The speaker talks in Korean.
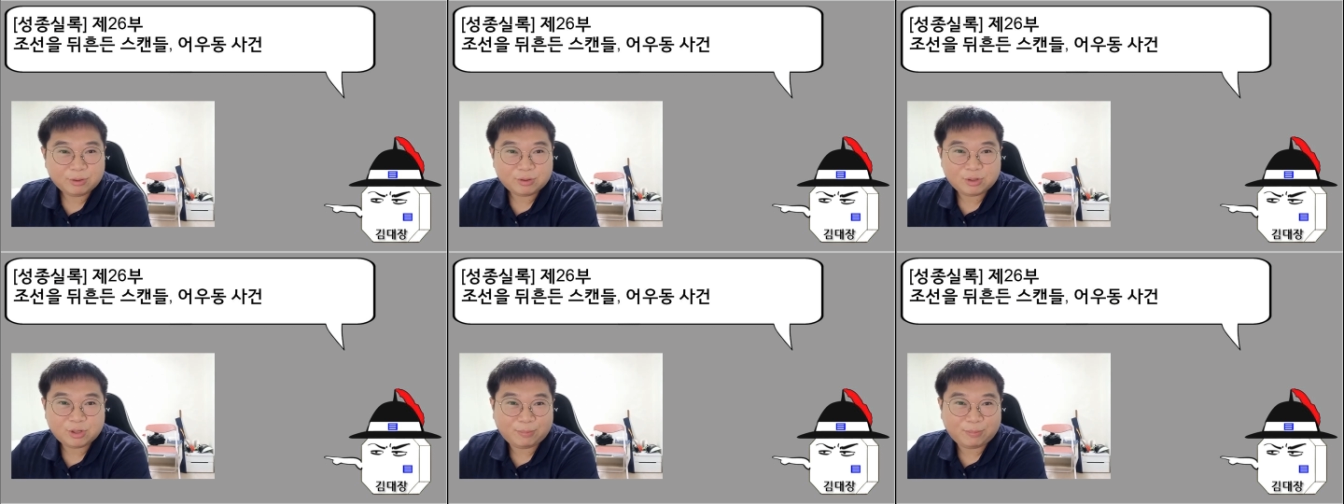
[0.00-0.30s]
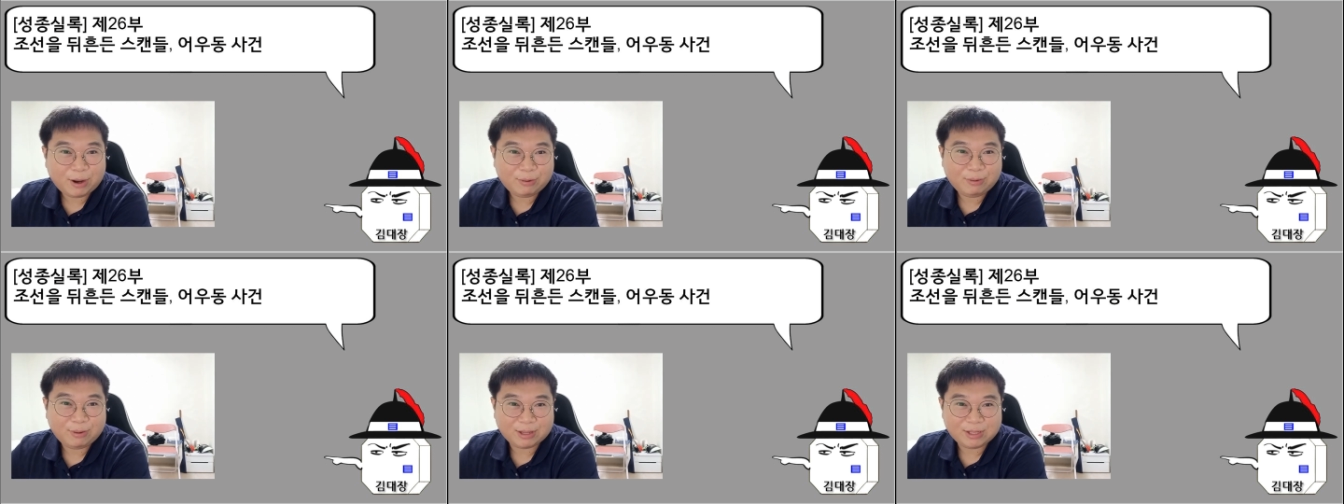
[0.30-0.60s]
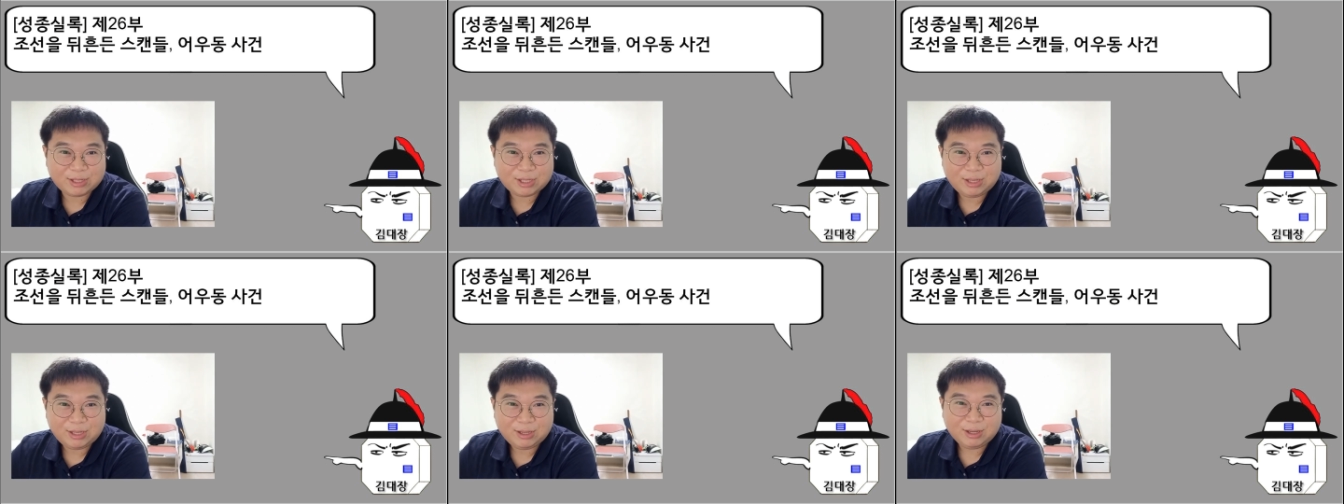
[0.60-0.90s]
첩하고
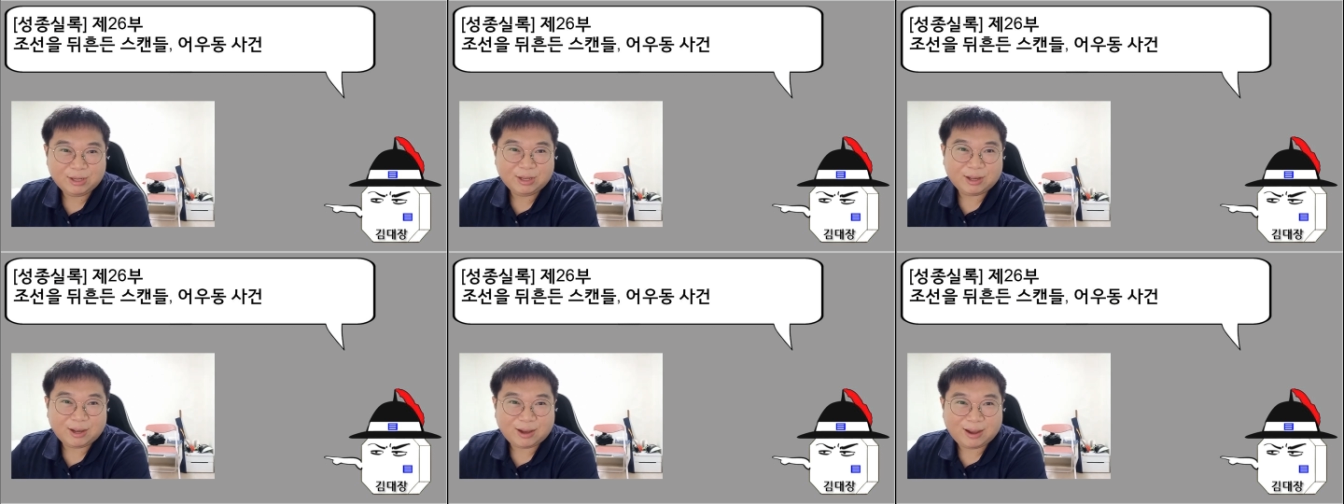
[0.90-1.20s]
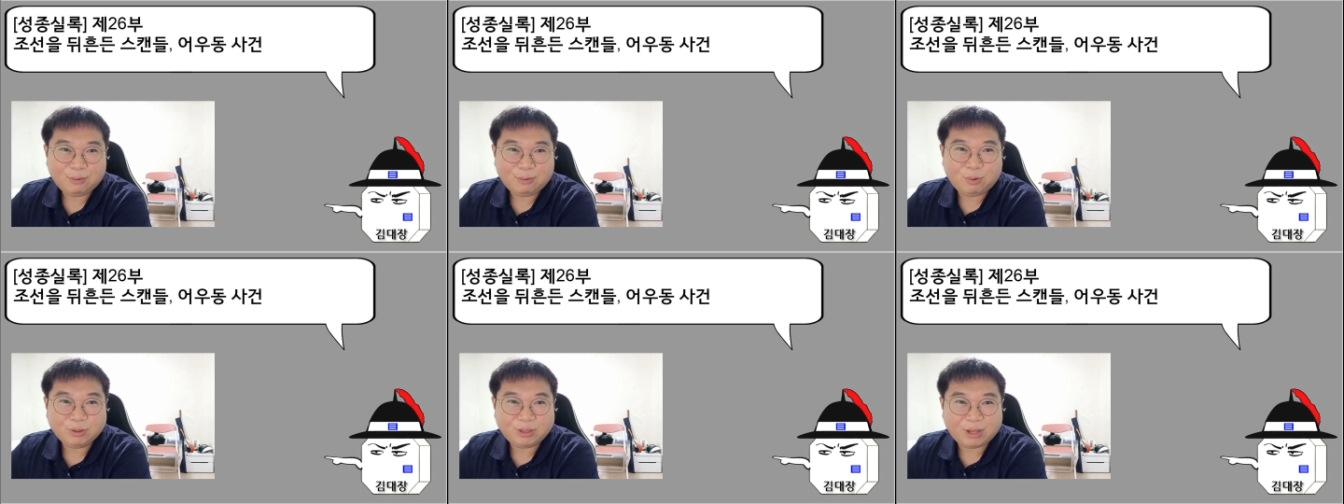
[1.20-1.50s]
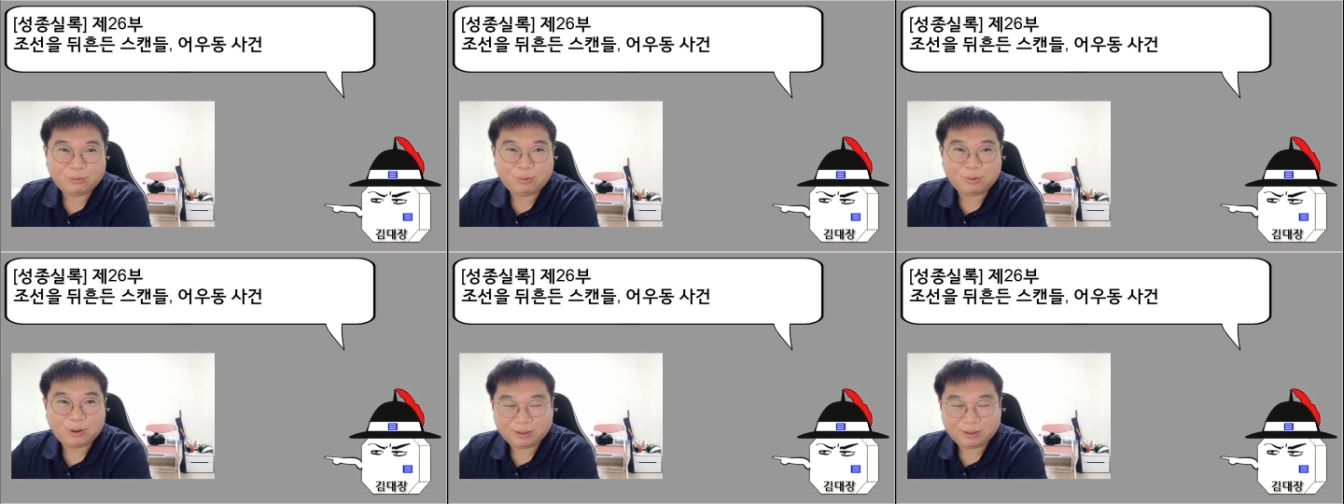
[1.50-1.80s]
같이
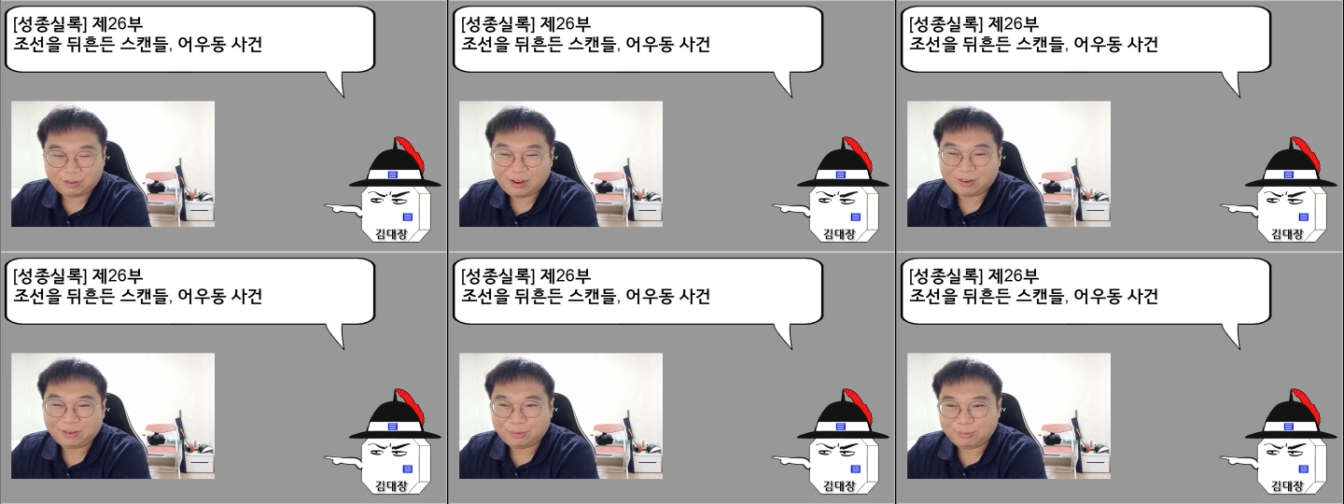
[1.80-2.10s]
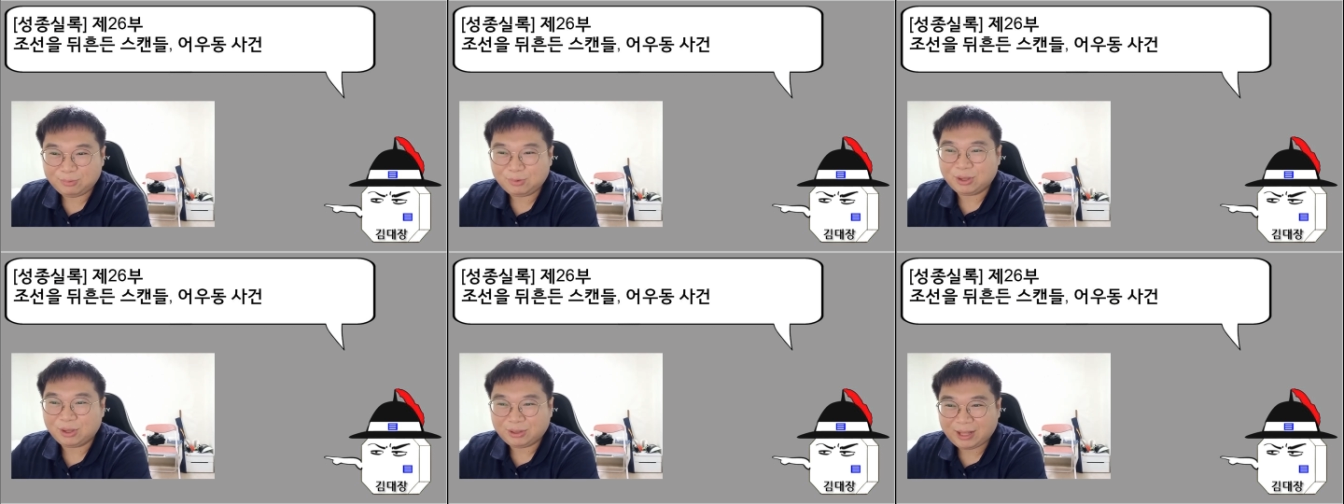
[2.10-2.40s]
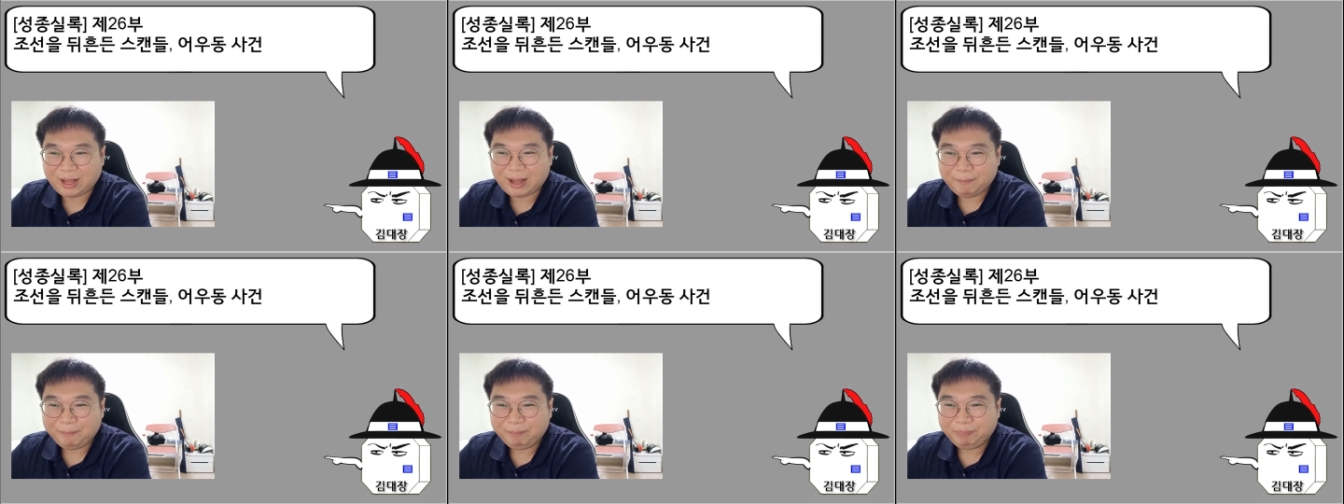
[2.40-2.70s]
알콩달콩하게 살았으면
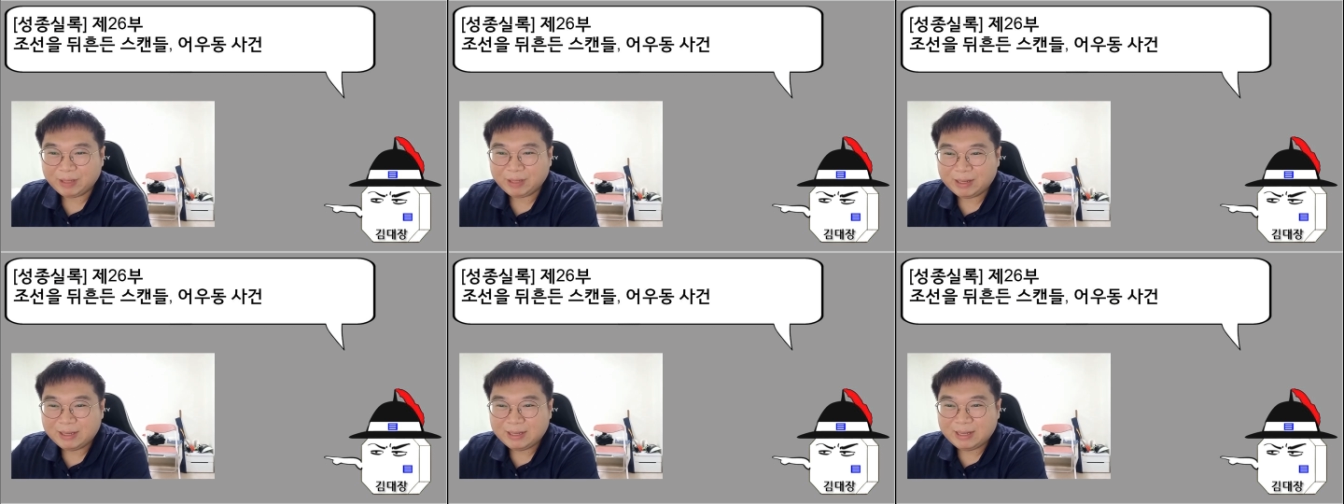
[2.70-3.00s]
좋겠다.